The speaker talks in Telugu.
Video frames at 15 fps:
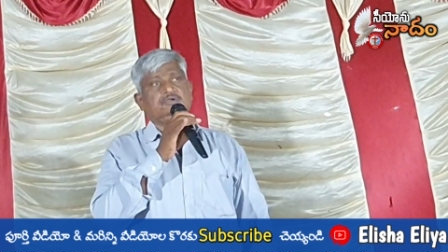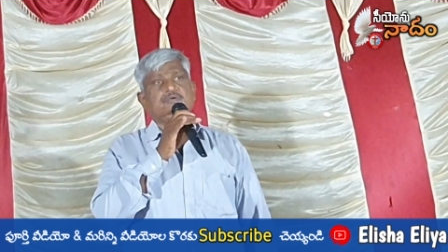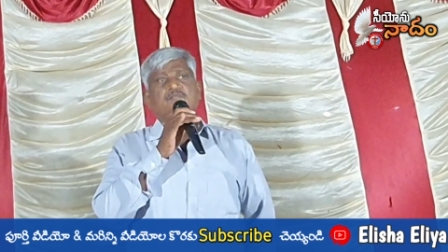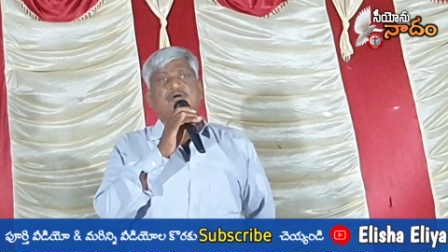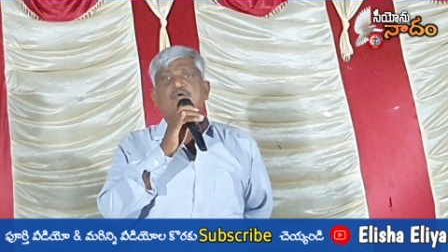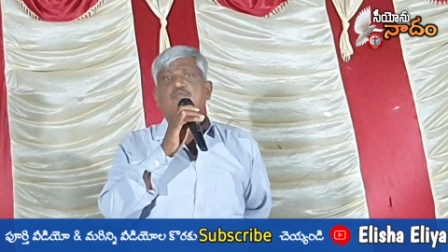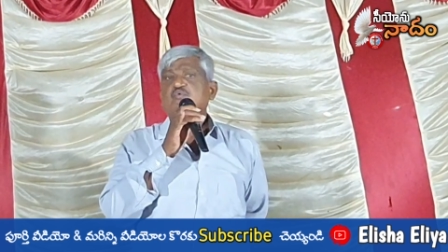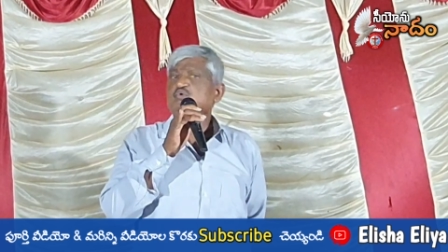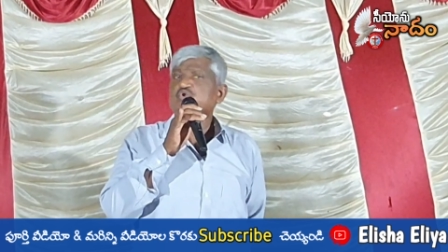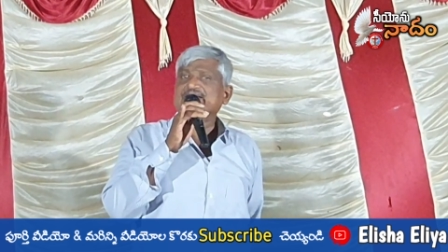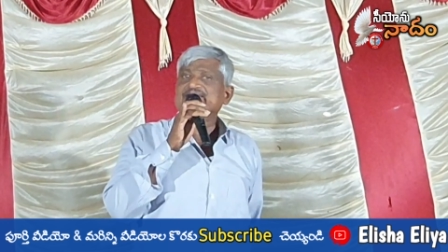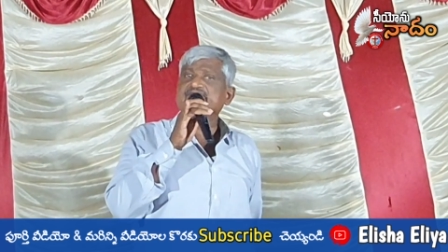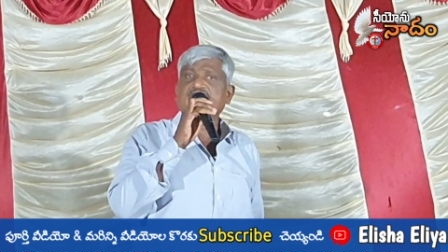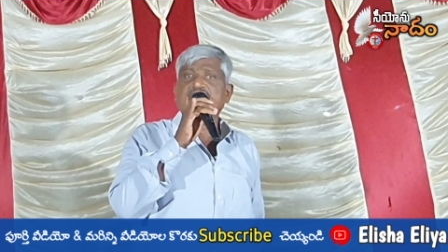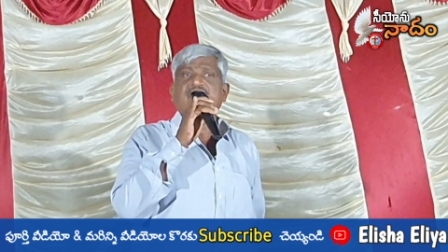మా
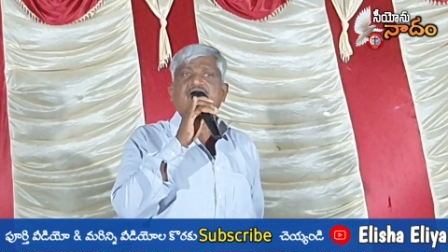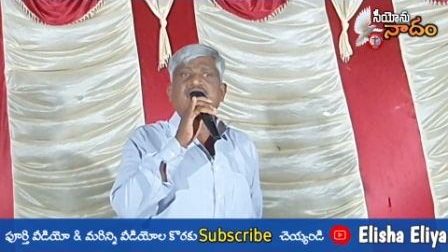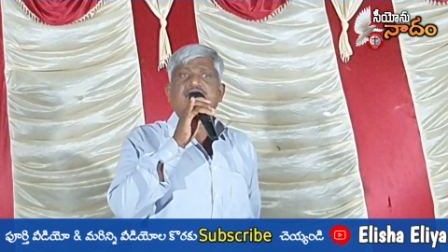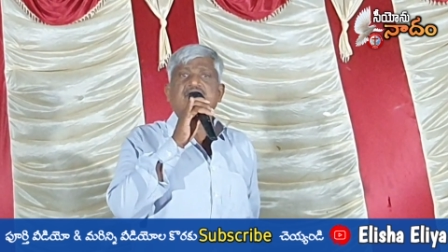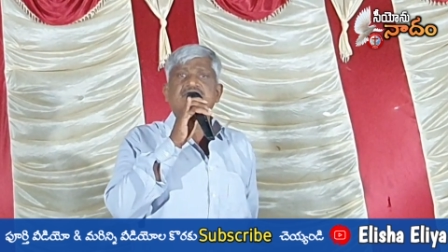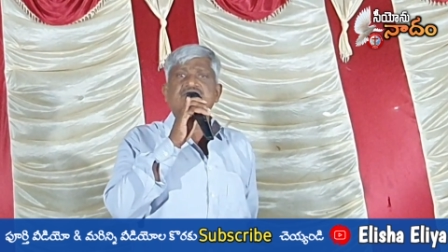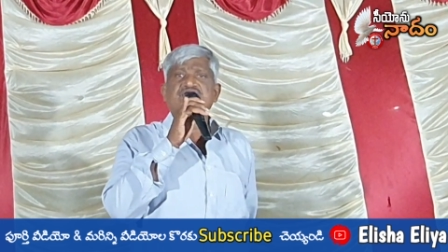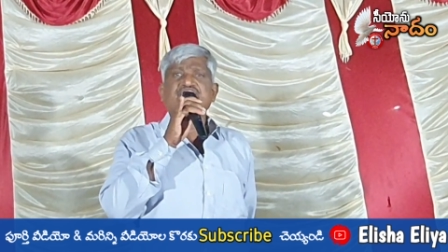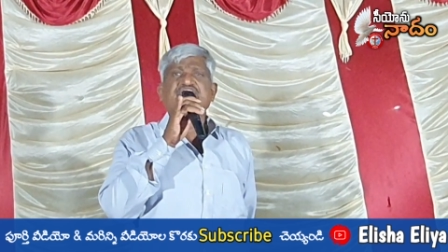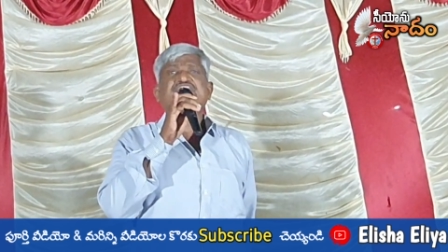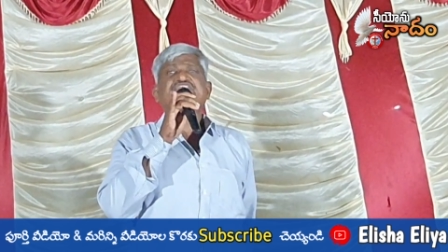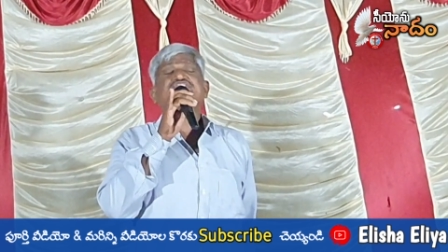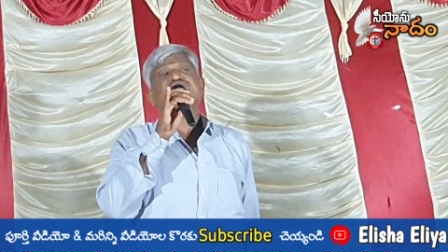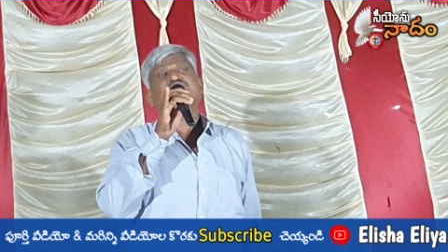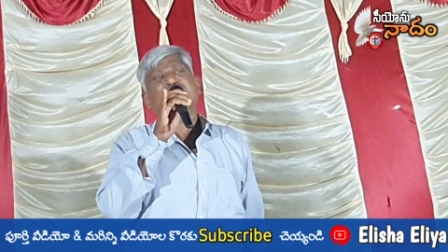ఊరంతా
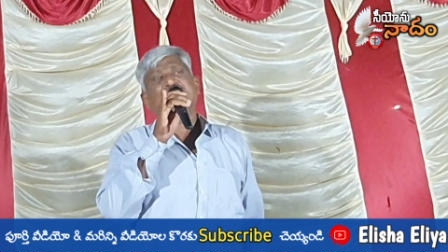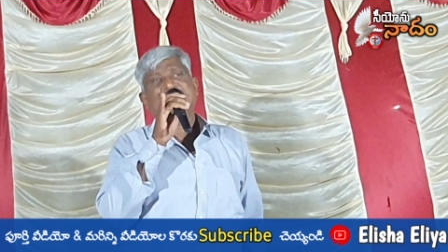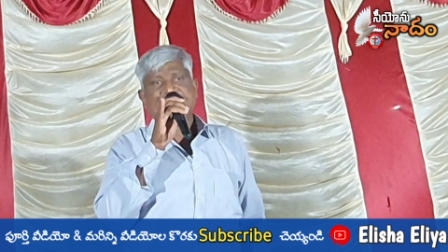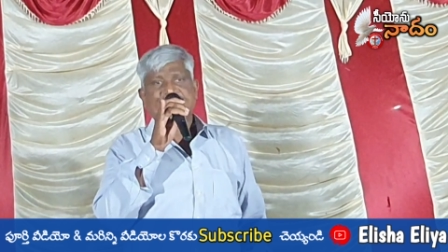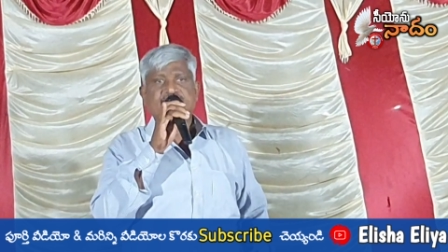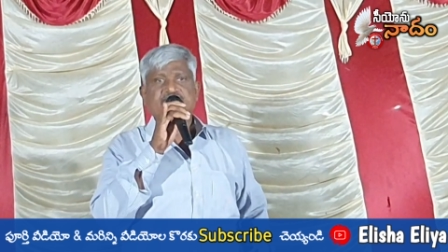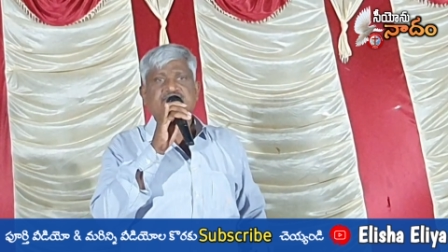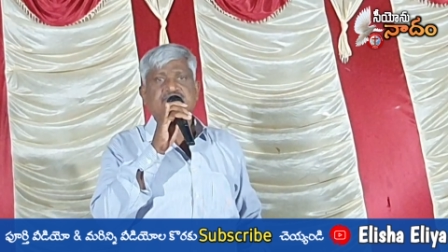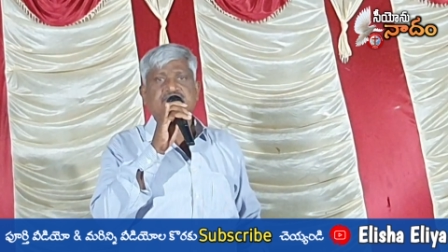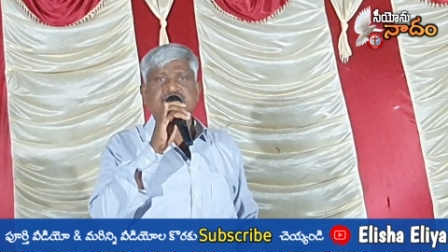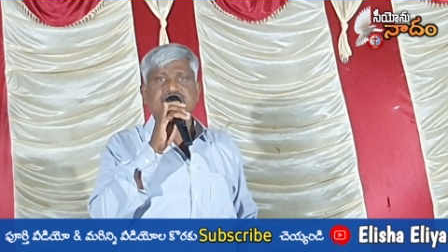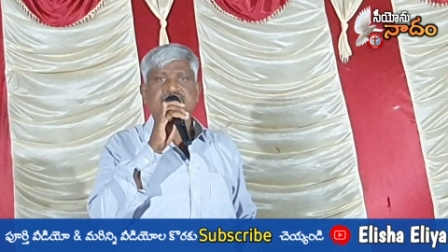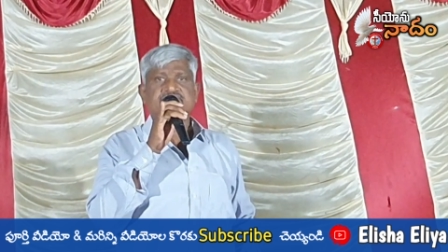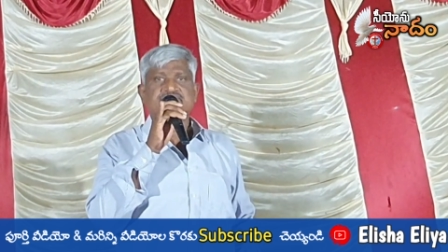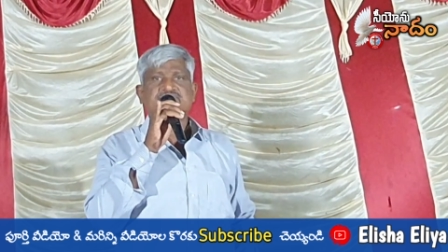గజి దొంగలే
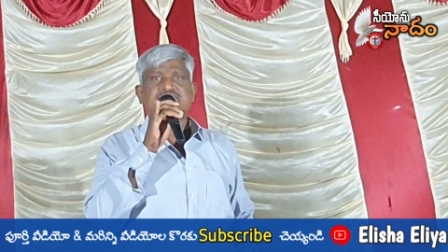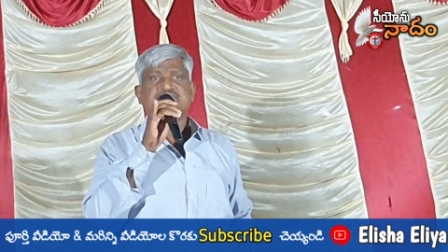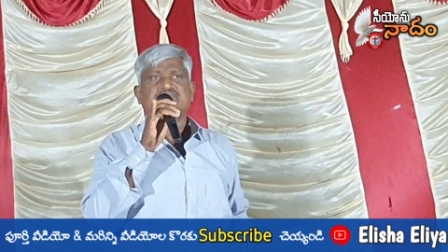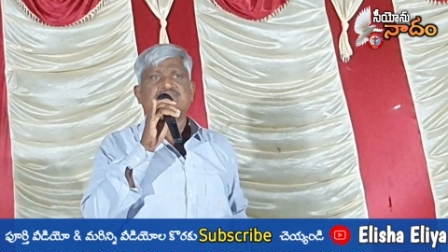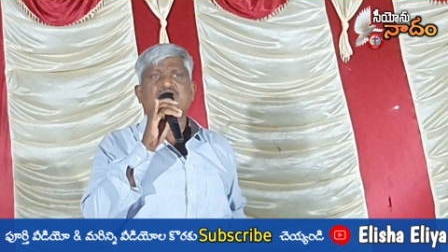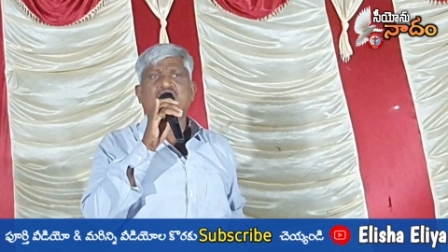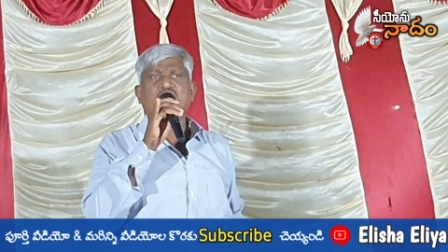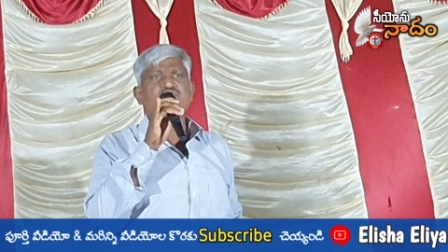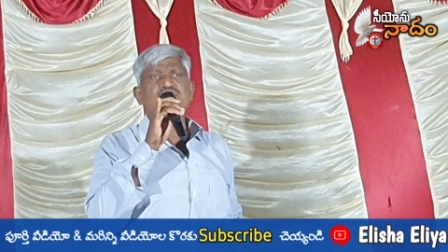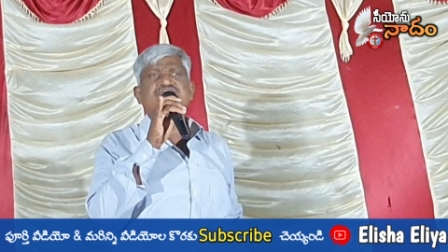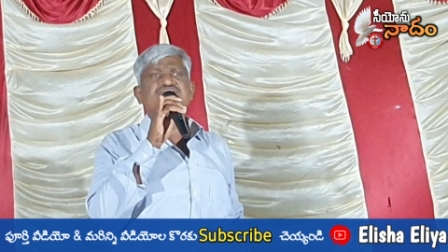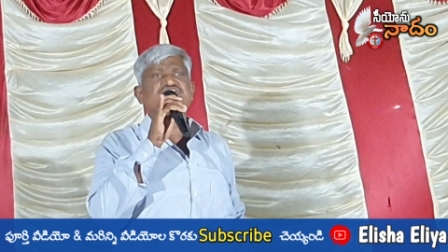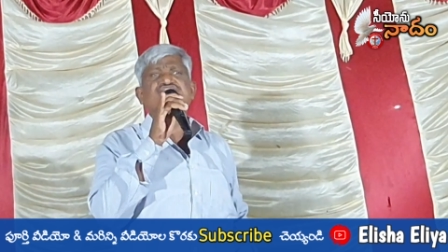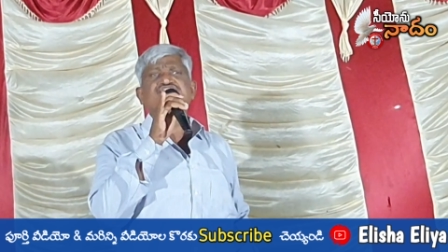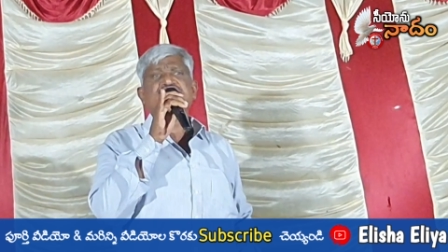మామూలుగా
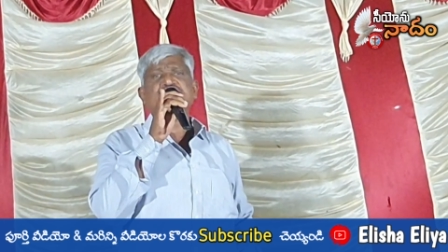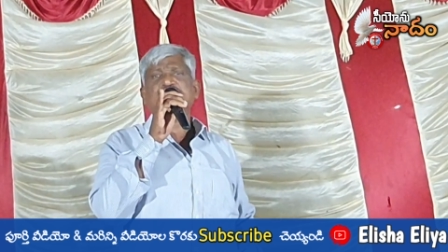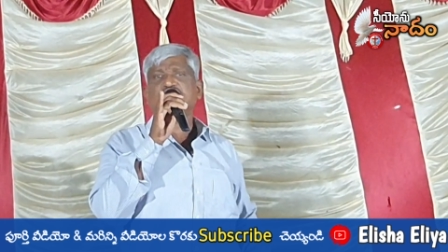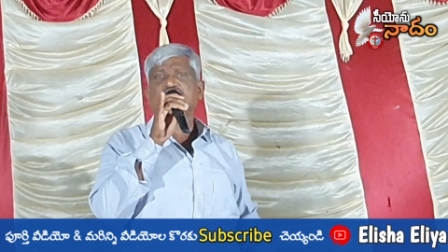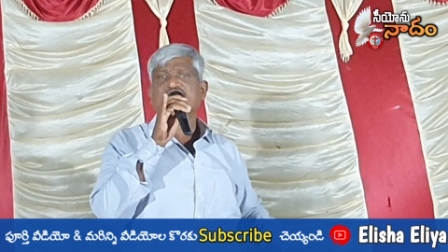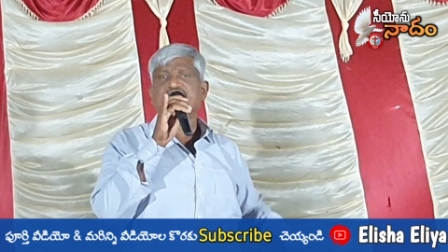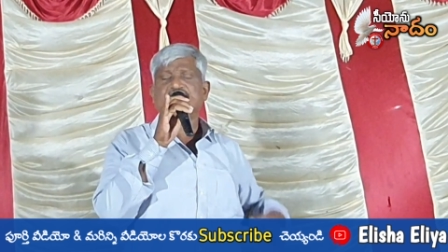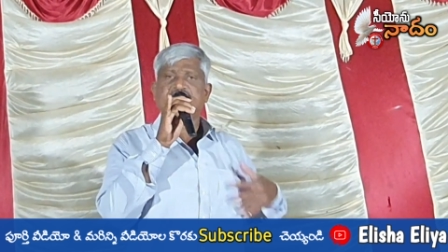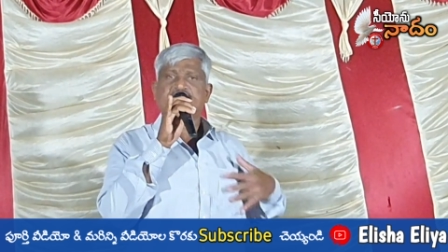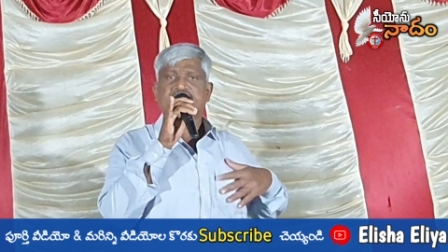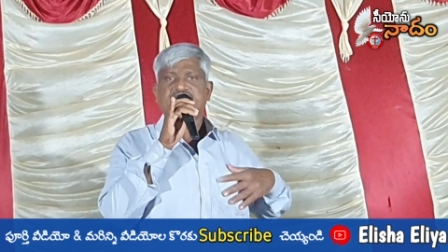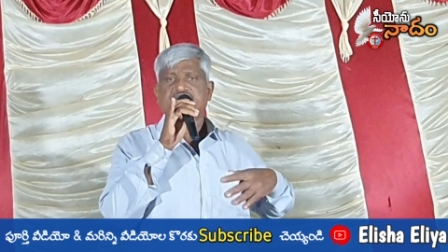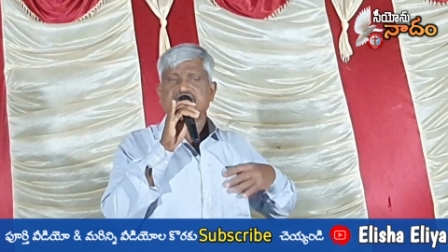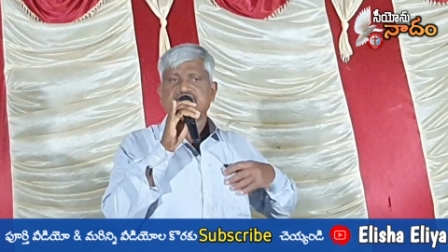చిన్న చిన్న దొంగలు కాదు